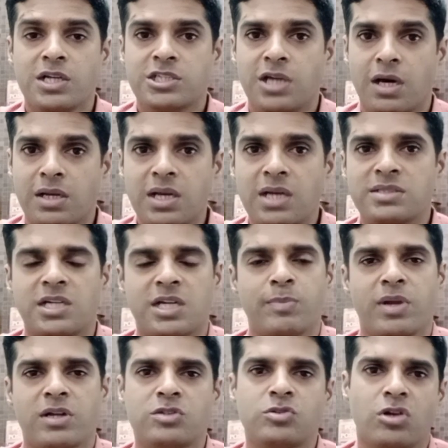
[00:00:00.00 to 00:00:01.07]
ஷரியா
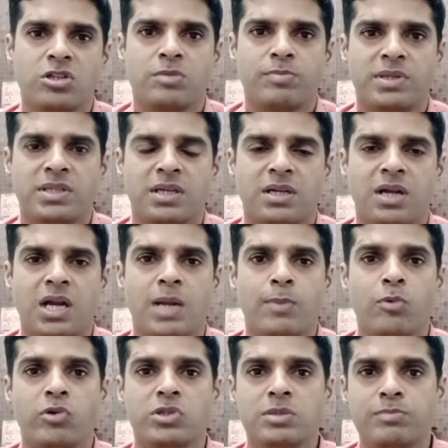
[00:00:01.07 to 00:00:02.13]
சட்டம் என்ன சொல்லுதுன்னு பார்த்தீங்கன்னா
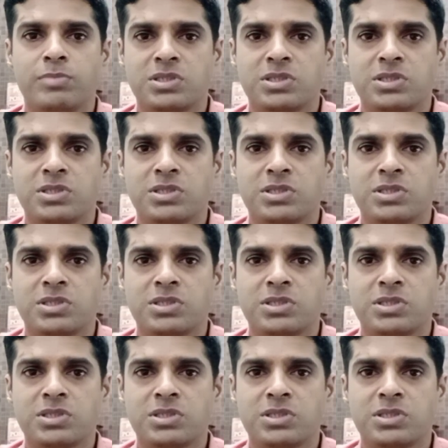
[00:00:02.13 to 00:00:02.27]
நம்ம வந்து